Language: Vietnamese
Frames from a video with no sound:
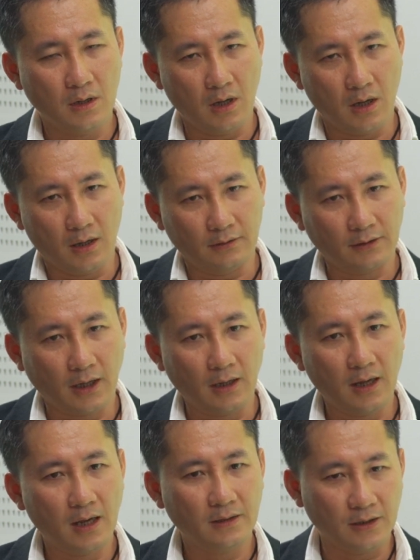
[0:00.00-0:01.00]
à, Thái
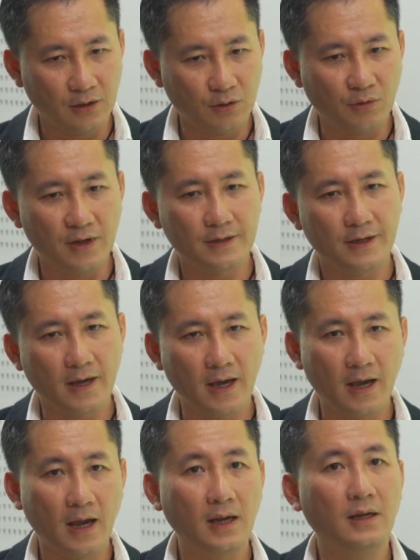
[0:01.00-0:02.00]
Lan Indonesia
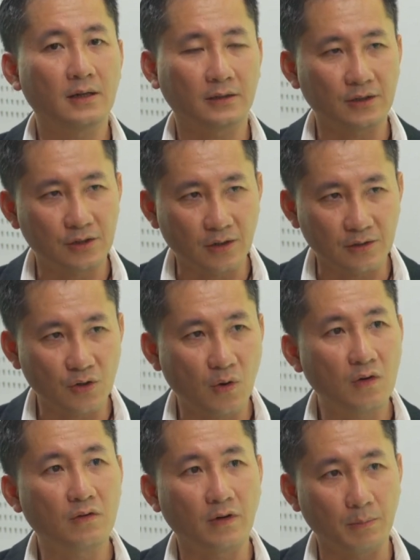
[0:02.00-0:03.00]
hay là ở thị trường châu
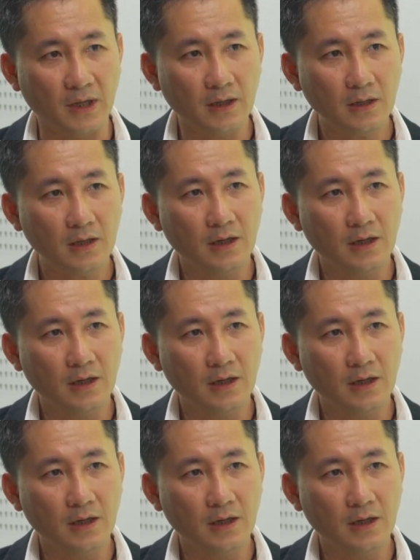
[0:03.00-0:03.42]
Âu và Mỹ